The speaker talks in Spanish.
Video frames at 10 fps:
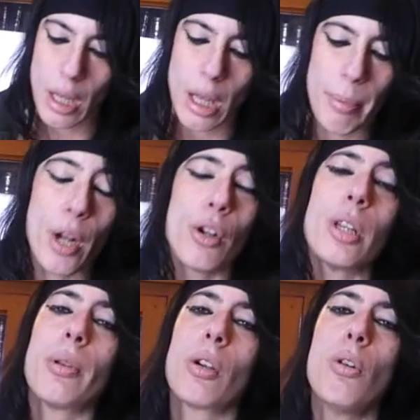Pero no
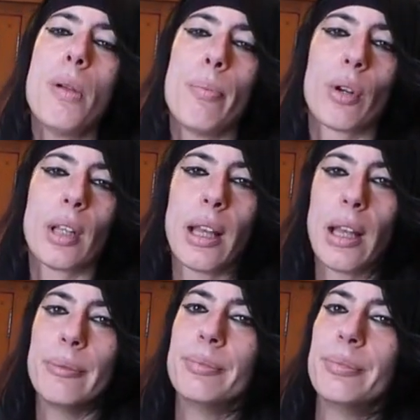se preocupen
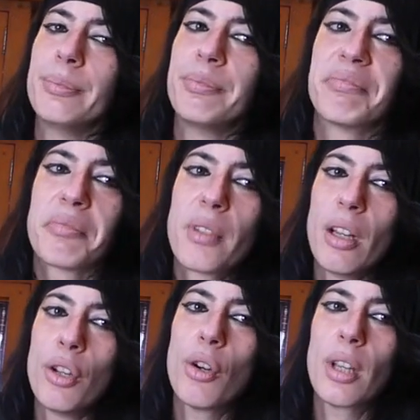porque
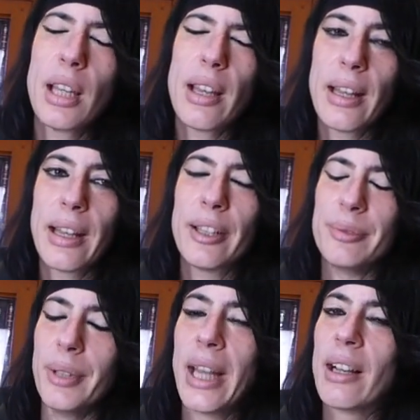mm, no
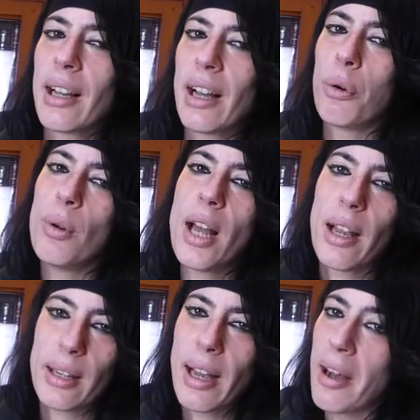quiere
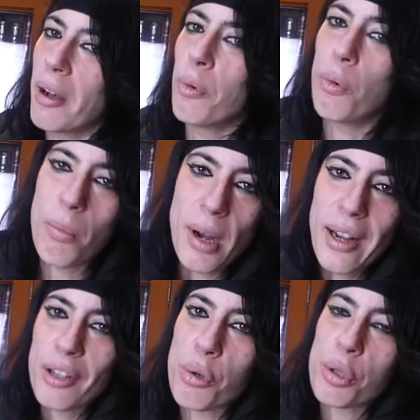enjaular a
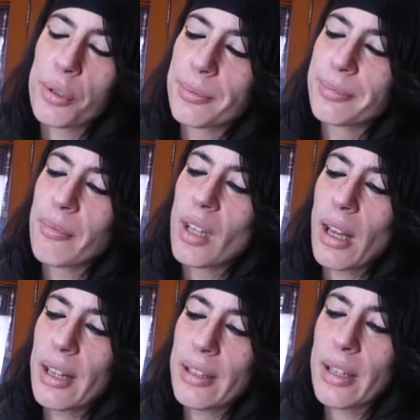humanos.
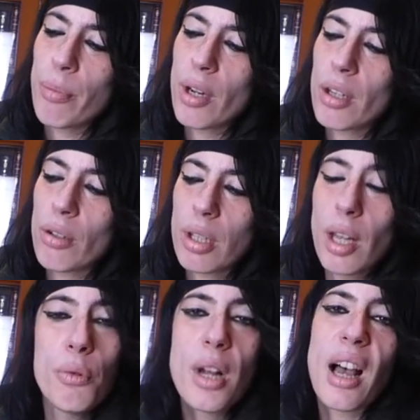Antes de ponernos
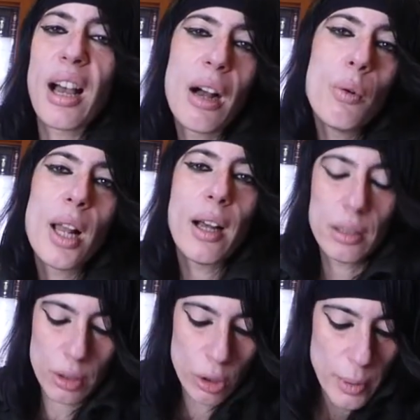en una
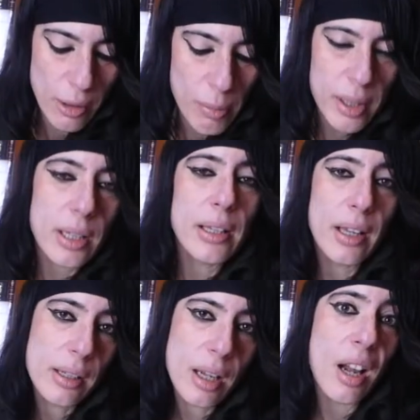jaula, nos va a convertir
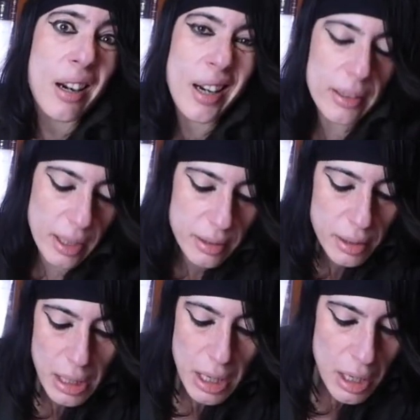en
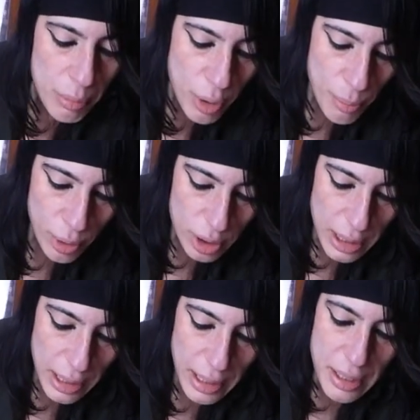ratas. Bueno, pues
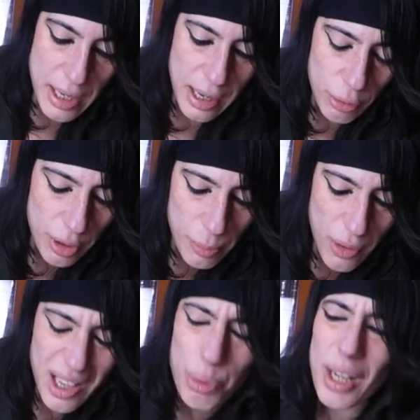eh, niega el concepto
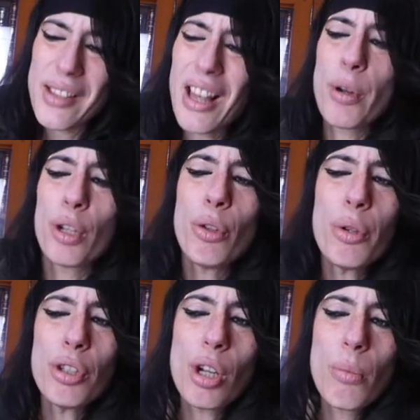de causalidad, pero
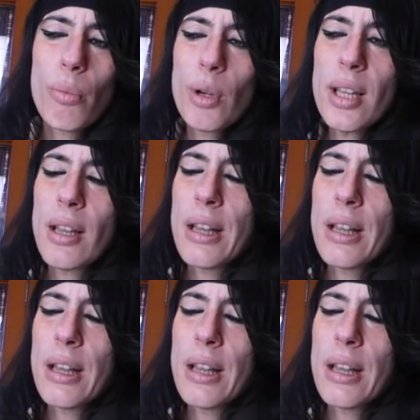todo esto como muy